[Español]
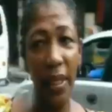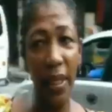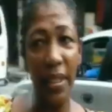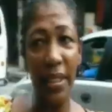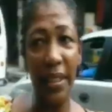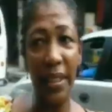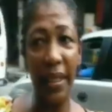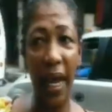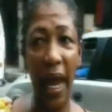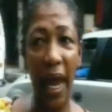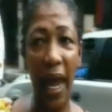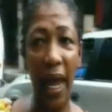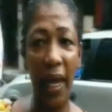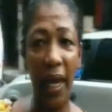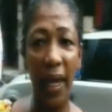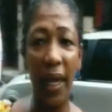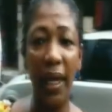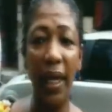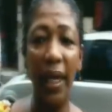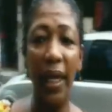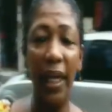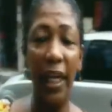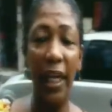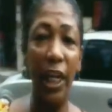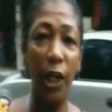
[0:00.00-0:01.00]
Distraje
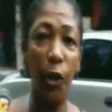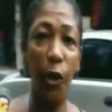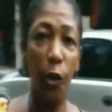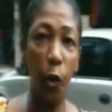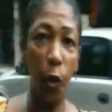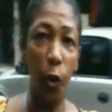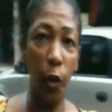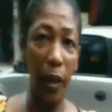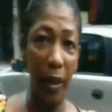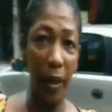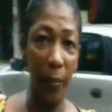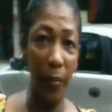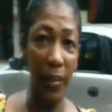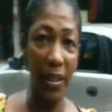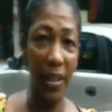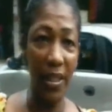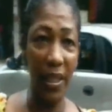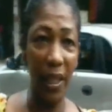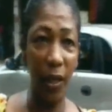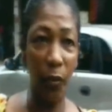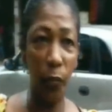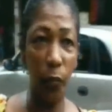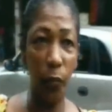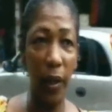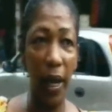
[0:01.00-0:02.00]
y coloqué mi
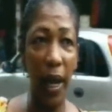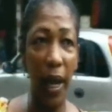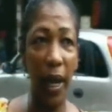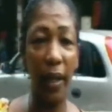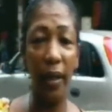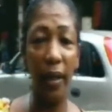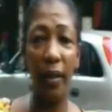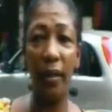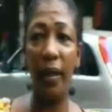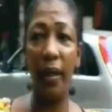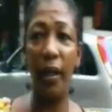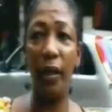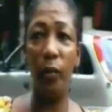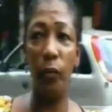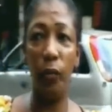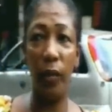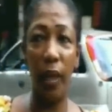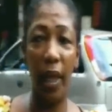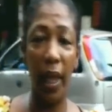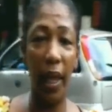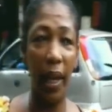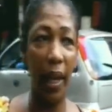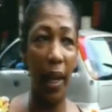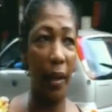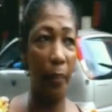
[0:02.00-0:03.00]
celular en
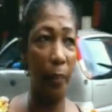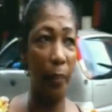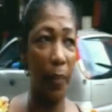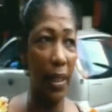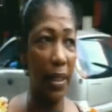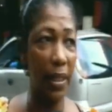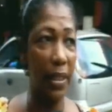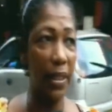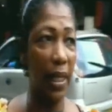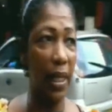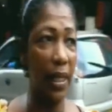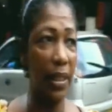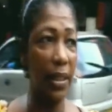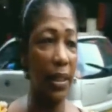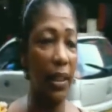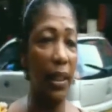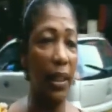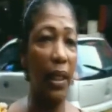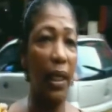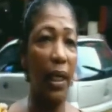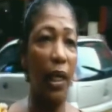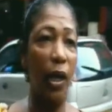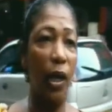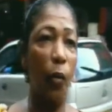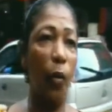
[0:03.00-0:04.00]
una de las mesas.
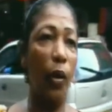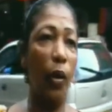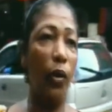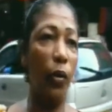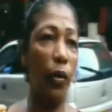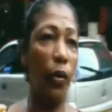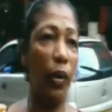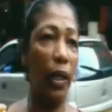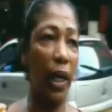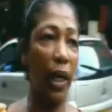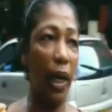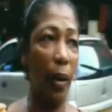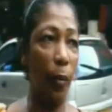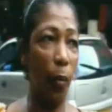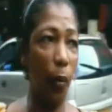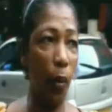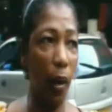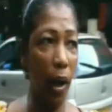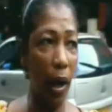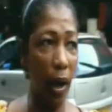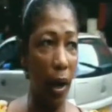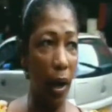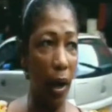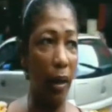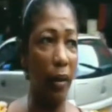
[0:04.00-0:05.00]
Cuando llegamos
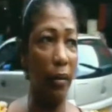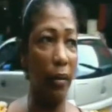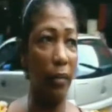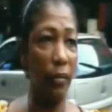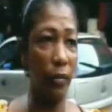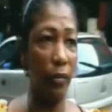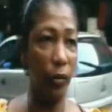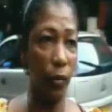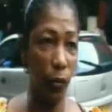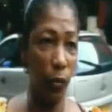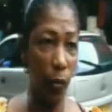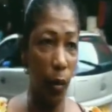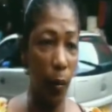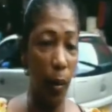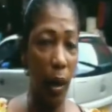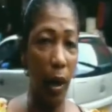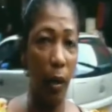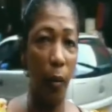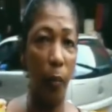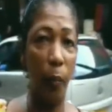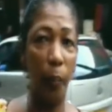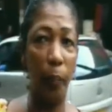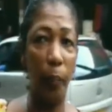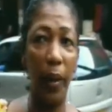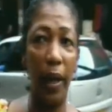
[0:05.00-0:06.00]
a donde íbamos a
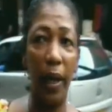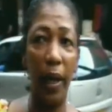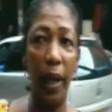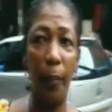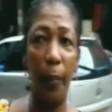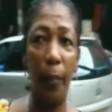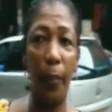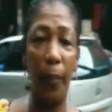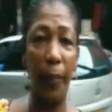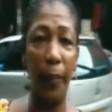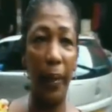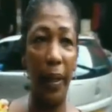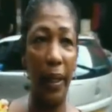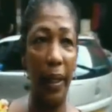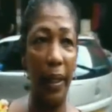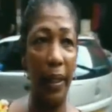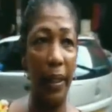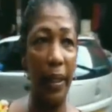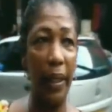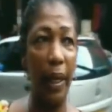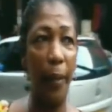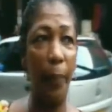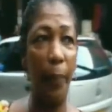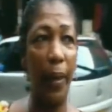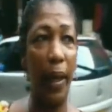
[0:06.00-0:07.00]
comprar la
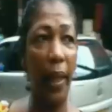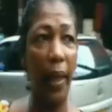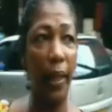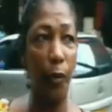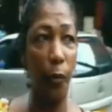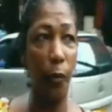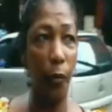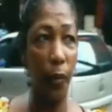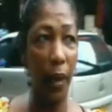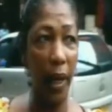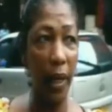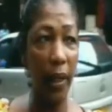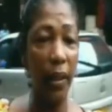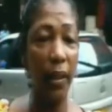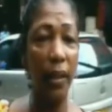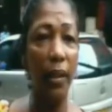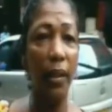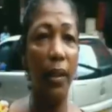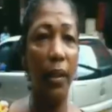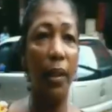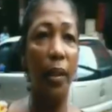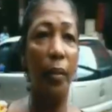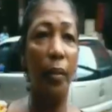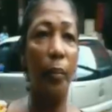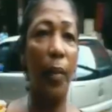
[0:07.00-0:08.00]
papelería para decorar,
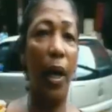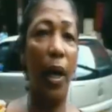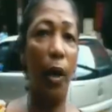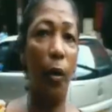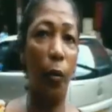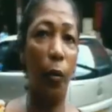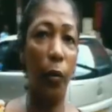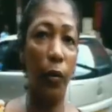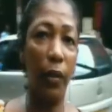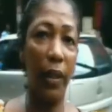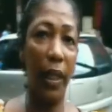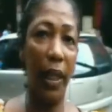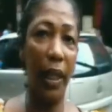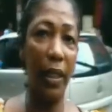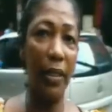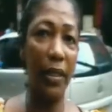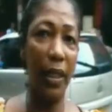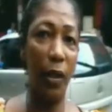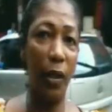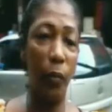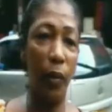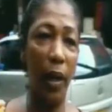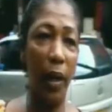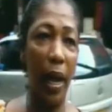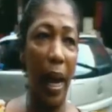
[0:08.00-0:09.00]
me acordé el
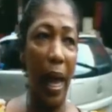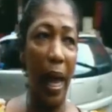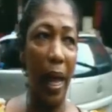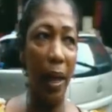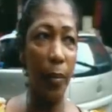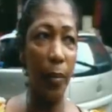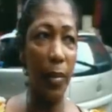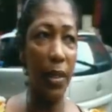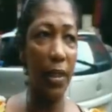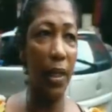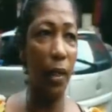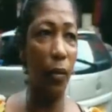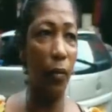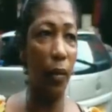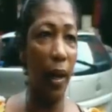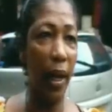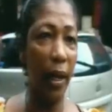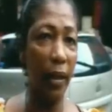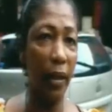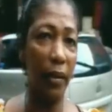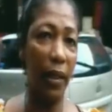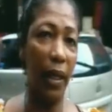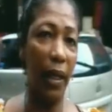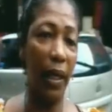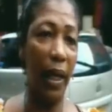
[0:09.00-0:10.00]
celular. Ay, mi
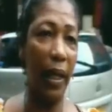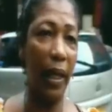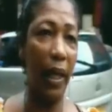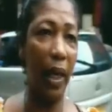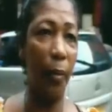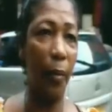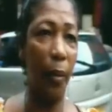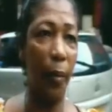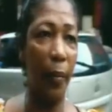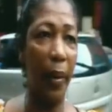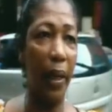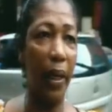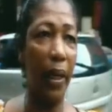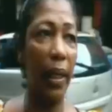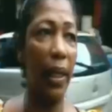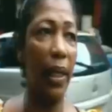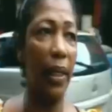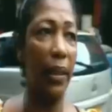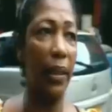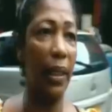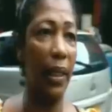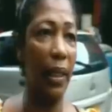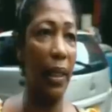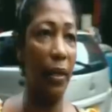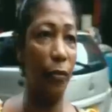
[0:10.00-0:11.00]
celular, ella llega y me marca y
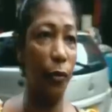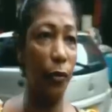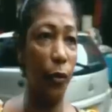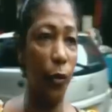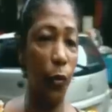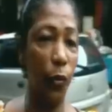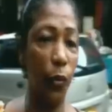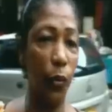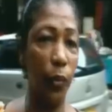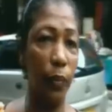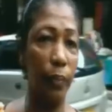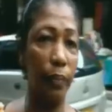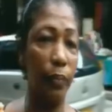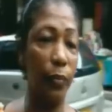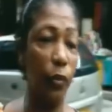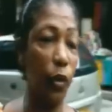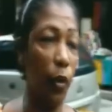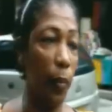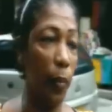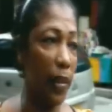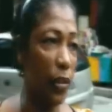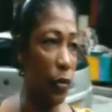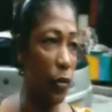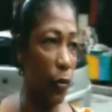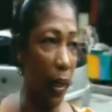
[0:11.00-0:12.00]
el teléfono
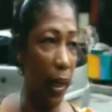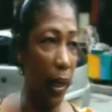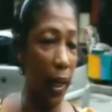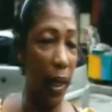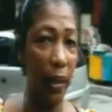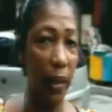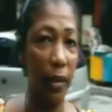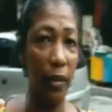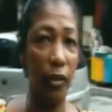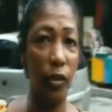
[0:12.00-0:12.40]
no me suena.